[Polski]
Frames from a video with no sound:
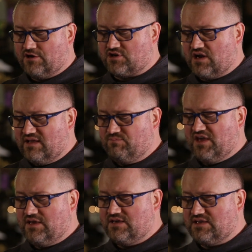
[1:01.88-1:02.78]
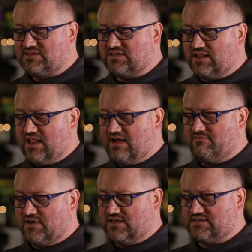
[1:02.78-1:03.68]
że lepiej jest dla
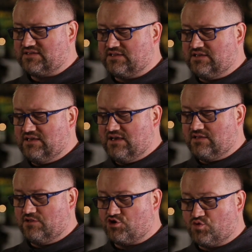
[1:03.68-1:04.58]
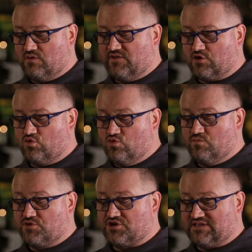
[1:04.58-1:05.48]
was, gdy jeden człowiek
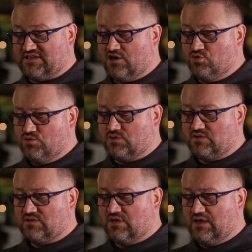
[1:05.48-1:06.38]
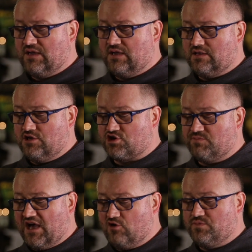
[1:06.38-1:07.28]
umrze za lud, niż
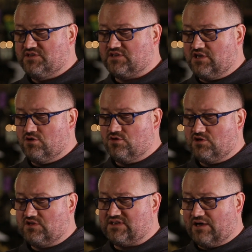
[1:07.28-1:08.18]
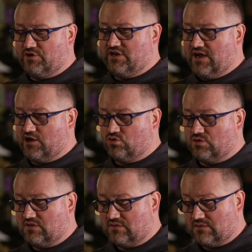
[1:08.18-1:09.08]
miałby zginąć cały
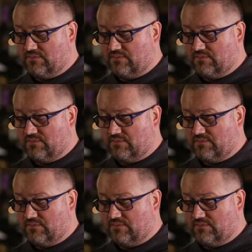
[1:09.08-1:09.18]
naród.